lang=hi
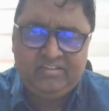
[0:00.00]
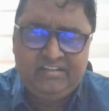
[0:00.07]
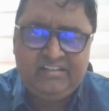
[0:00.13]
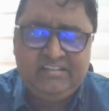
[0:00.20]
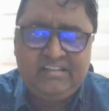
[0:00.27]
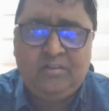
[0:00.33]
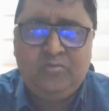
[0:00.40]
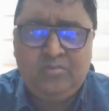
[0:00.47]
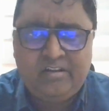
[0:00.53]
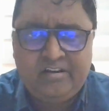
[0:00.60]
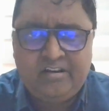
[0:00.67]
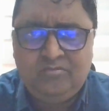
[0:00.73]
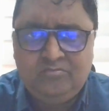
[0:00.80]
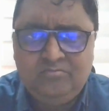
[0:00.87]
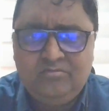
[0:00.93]
सीरीज चालू कर
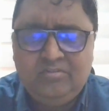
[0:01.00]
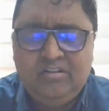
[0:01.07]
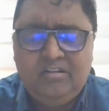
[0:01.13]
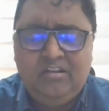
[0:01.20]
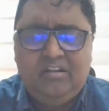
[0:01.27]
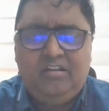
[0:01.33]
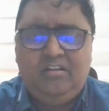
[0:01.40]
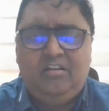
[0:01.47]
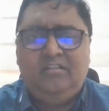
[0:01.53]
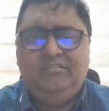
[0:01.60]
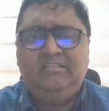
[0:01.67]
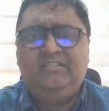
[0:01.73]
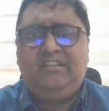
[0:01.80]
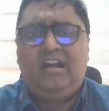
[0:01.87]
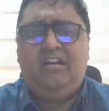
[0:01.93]
रहा हूँ
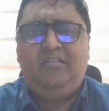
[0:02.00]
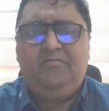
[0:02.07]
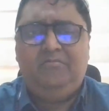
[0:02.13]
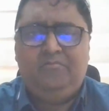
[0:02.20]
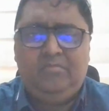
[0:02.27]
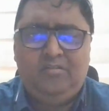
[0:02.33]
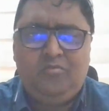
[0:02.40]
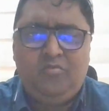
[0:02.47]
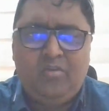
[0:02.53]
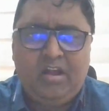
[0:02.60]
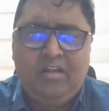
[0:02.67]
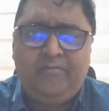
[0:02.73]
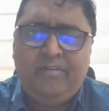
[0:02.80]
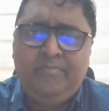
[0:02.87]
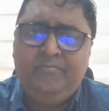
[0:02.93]
जिसका
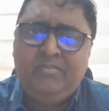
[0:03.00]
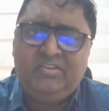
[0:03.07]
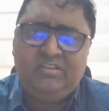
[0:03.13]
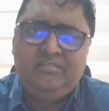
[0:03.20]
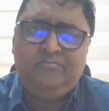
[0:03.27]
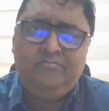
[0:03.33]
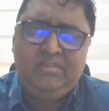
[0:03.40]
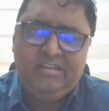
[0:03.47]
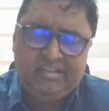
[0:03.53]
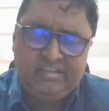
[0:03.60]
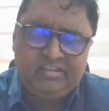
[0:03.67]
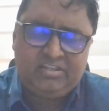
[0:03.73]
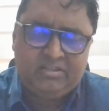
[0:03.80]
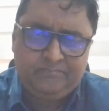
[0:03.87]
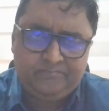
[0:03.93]
होगा वन मिशन बी
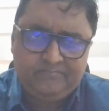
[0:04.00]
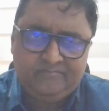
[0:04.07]
रिच